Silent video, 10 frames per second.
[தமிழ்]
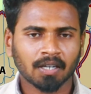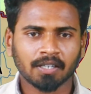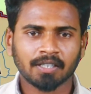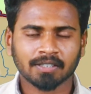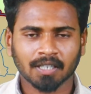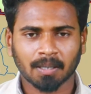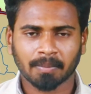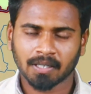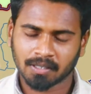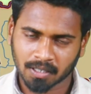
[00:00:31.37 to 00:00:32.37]
கண்ட்ரிஸ்
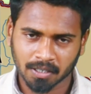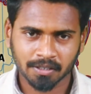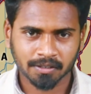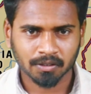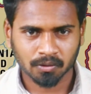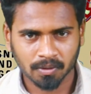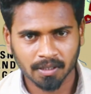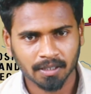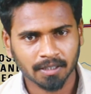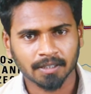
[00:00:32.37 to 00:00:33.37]
எல்லாமே இந்த கண்ட்ரிஸை
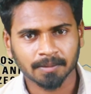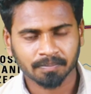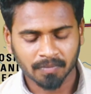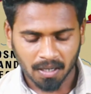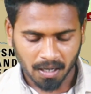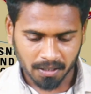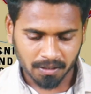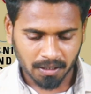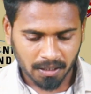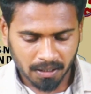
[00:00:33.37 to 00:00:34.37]
சுற்றி இருக்குது அண்ட்